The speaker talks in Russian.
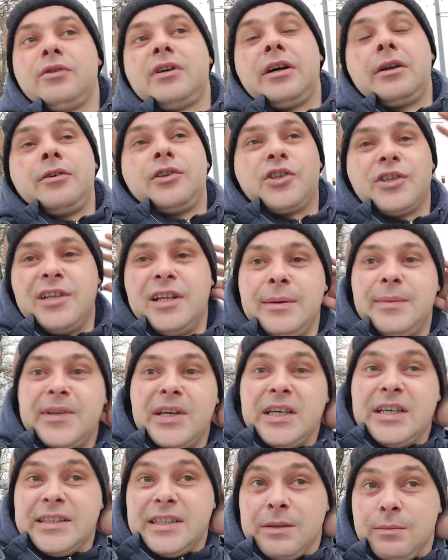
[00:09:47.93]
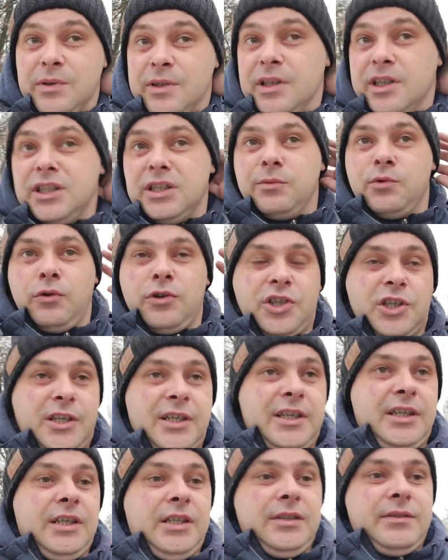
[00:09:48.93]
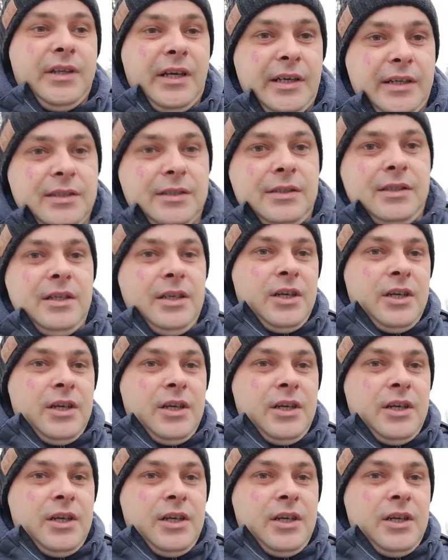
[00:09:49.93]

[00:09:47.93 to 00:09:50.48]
Ну, короче, для меня это было немножко так,